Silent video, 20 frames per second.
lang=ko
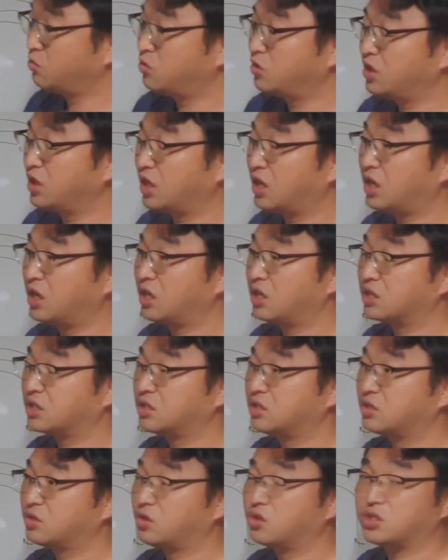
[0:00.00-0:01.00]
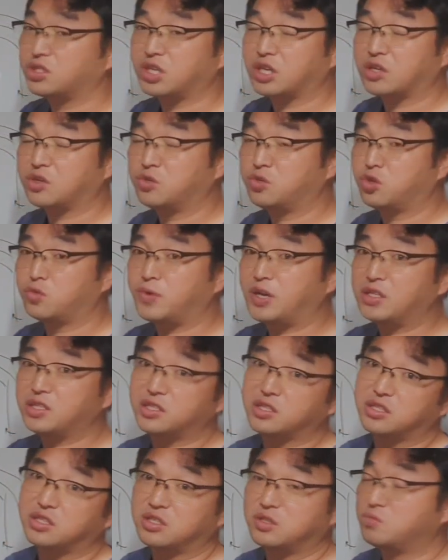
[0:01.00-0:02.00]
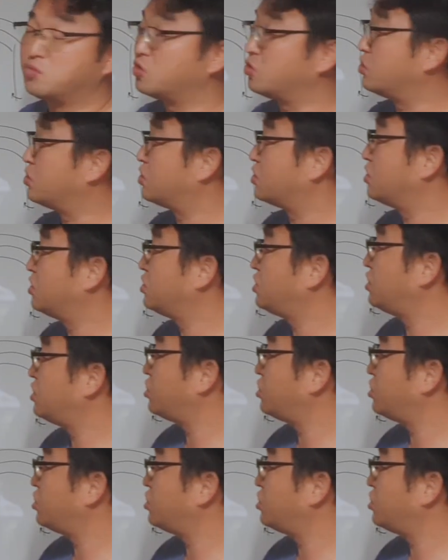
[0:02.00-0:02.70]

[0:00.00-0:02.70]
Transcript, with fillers: 우리가 그제 컨트롤 박스를 쓰는 분들은